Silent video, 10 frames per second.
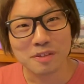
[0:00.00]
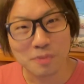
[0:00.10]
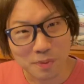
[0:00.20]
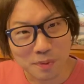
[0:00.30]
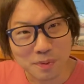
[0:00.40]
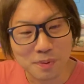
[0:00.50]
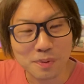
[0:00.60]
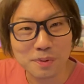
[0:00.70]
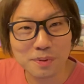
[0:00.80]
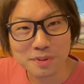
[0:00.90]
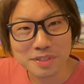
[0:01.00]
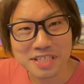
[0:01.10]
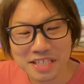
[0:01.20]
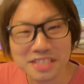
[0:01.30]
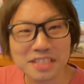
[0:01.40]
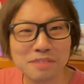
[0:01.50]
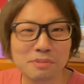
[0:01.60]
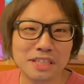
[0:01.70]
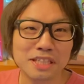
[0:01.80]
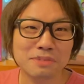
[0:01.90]
もう近々で
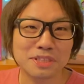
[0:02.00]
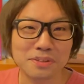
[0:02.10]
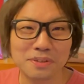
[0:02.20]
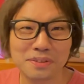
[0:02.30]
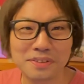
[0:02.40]
またやりますよ。